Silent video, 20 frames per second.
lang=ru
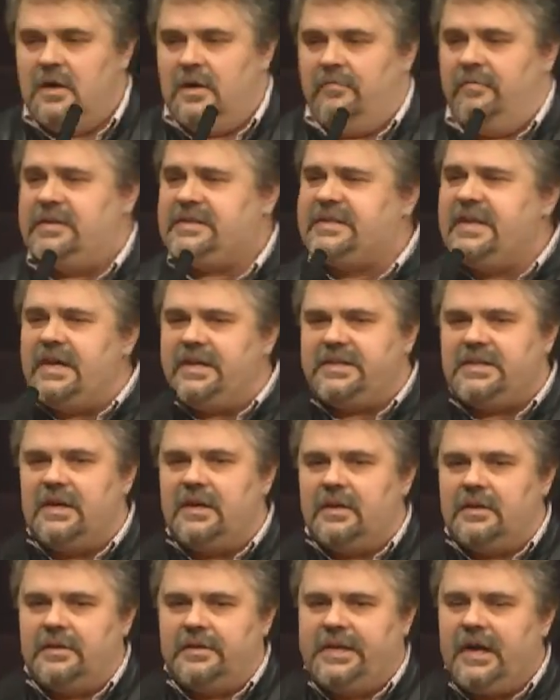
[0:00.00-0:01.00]
вы знаете,
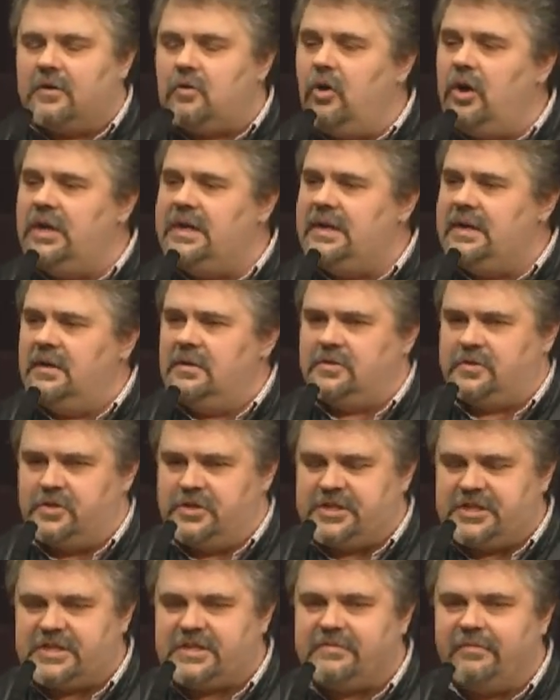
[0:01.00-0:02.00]
доколе
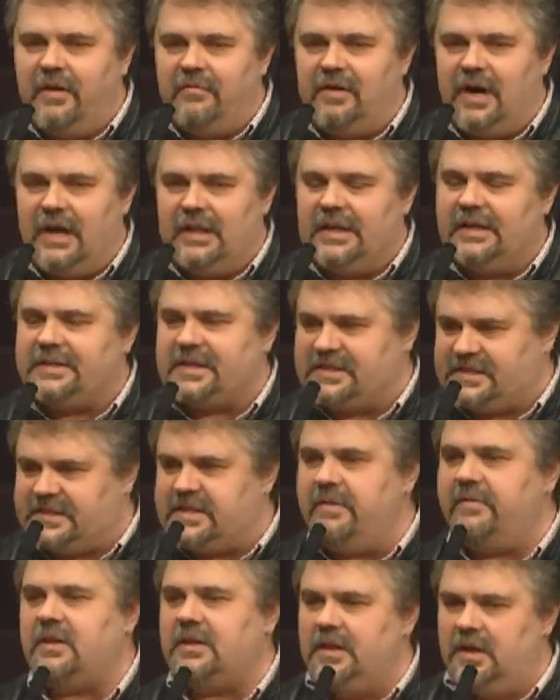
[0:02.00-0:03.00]
существовало это
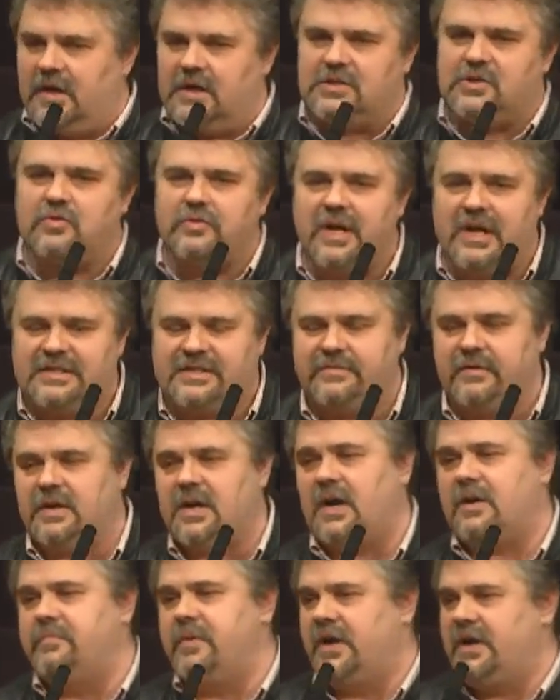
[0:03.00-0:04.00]
северное государство,
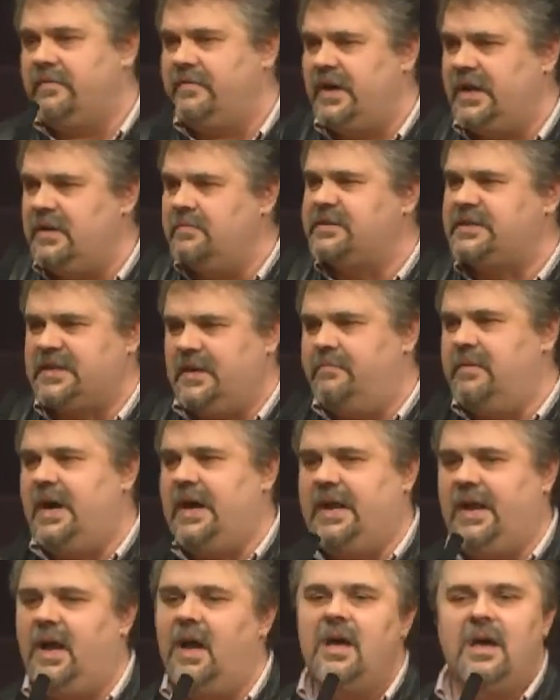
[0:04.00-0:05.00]
как мы говорим,
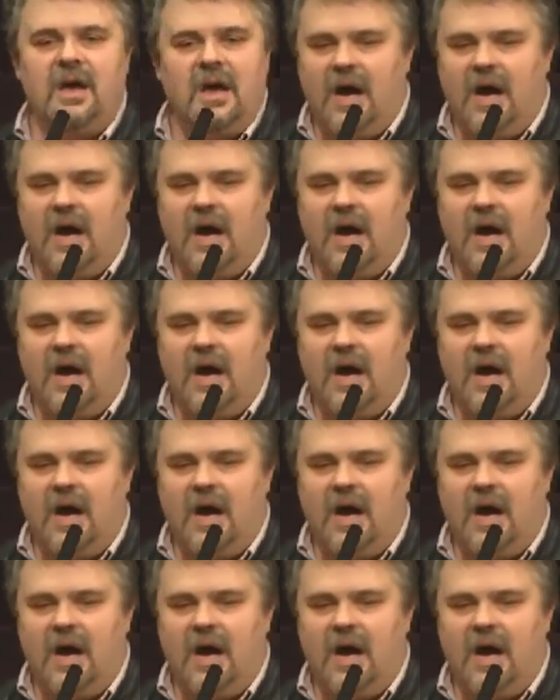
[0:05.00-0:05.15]
Самария,